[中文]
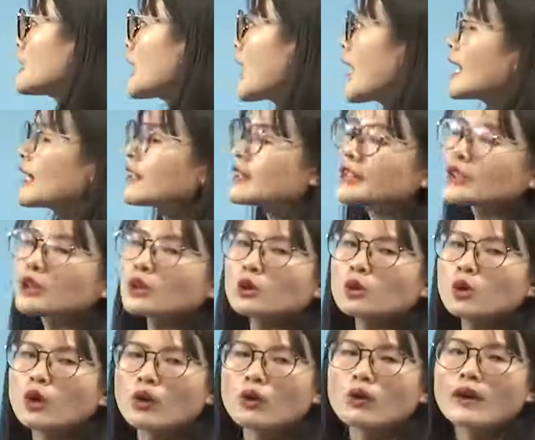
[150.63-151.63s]
它这个
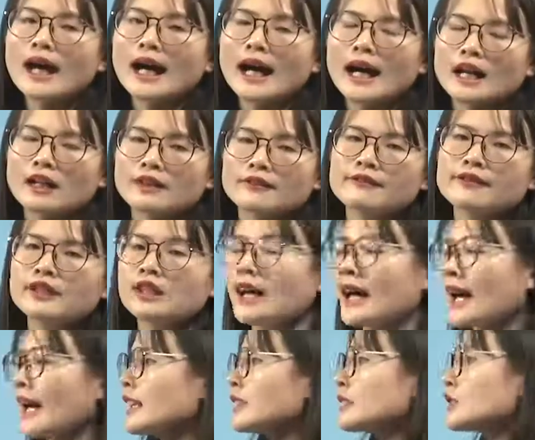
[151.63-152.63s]
龙啊和凤
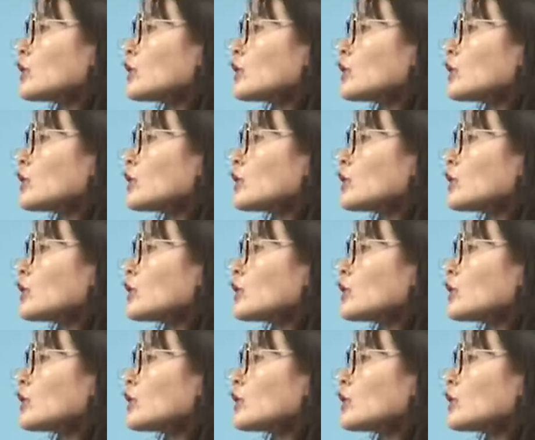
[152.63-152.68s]
啊